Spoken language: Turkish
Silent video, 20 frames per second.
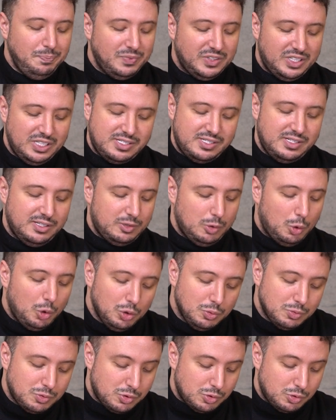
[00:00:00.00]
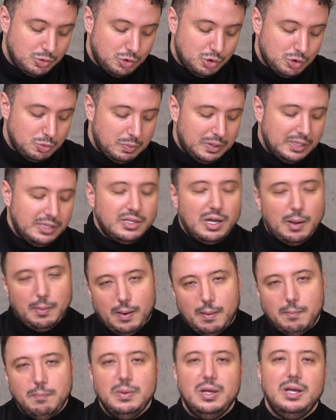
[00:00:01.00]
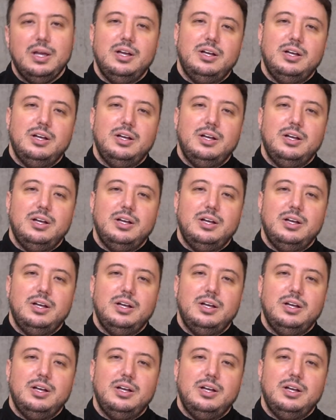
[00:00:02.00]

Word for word: Kesinlikle olumsuz düşünmeyin. Tamam